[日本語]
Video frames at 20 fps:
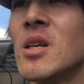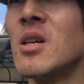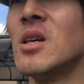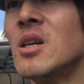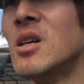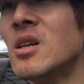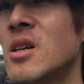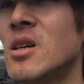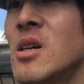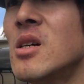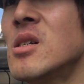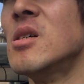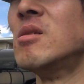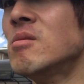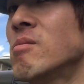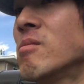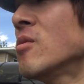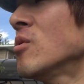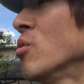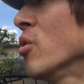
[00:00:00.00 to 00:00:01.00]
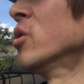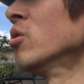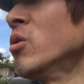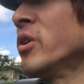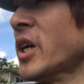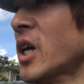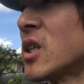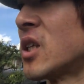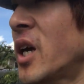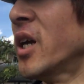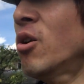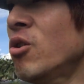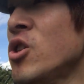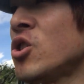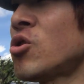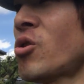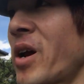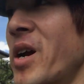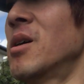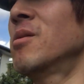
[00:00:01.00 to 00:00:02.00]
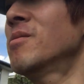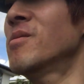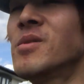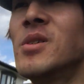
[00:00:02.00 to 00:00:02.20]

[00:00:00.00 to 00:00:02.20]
こういうことはテロリストやよ、